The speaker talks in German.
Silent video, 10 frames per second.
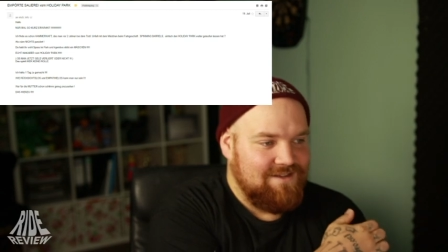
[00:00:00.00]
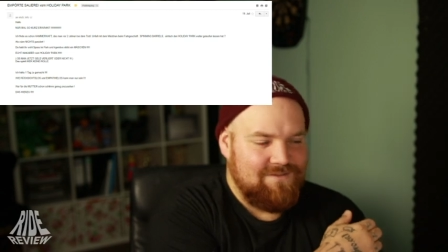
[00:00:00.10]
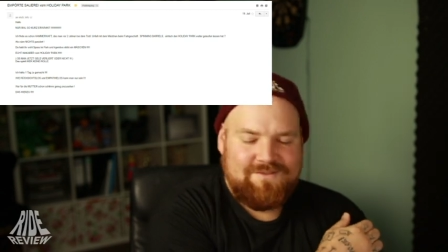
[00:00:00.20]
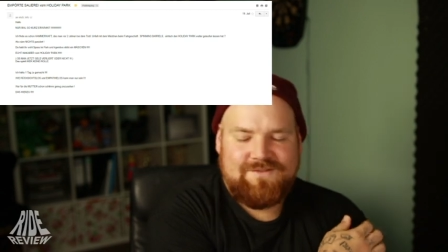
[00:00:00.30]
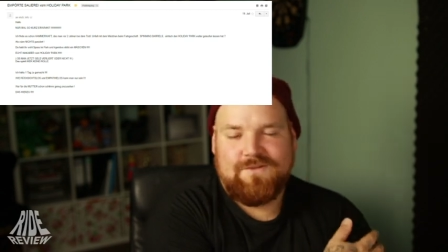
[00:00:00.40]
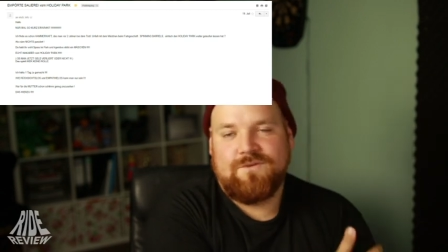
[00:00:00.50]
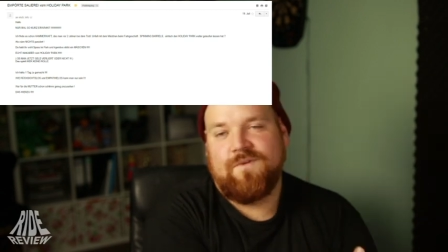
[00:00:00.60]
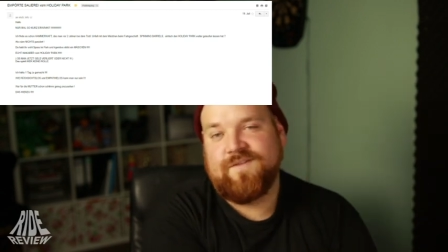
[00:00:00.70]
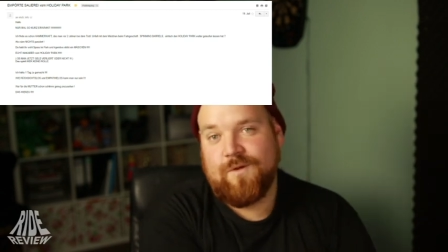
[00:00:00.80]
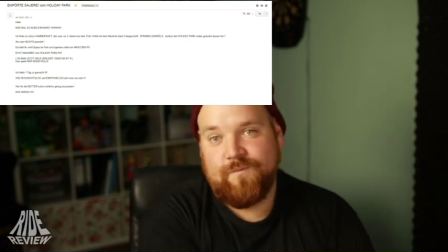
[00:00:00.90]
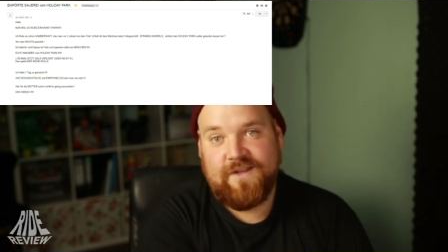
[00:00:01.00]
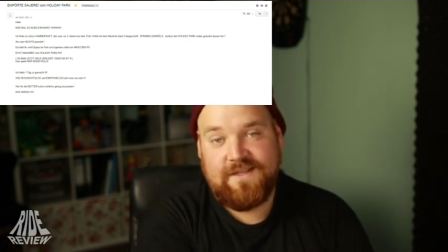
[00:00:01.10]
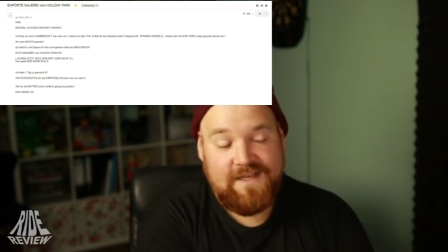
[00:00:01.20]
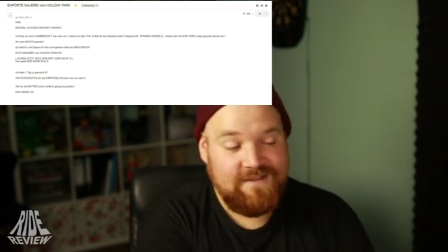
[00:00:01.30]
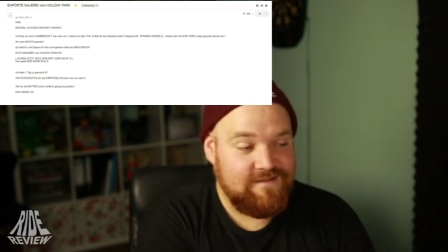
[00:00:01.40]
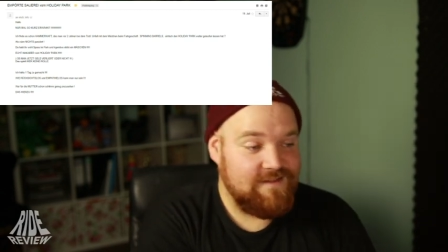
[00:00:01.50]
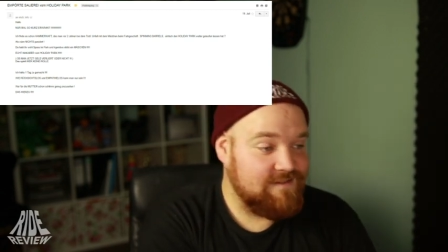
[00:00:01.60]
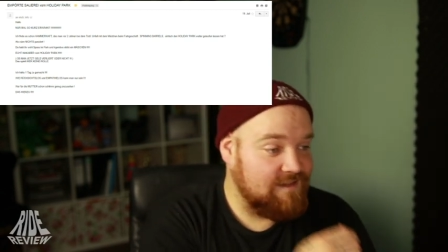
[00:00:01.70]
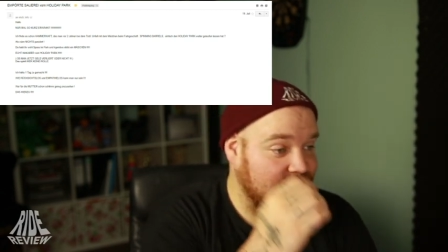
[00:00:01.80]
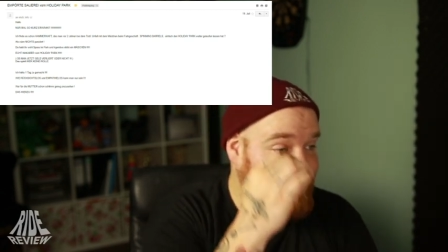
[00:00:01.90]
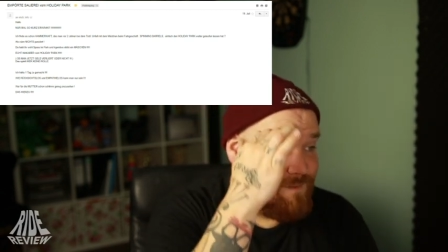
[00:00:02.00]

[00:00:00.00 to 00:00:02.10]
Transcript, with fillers: Und so, was kommt denn jetzt? Jetzt geht's aber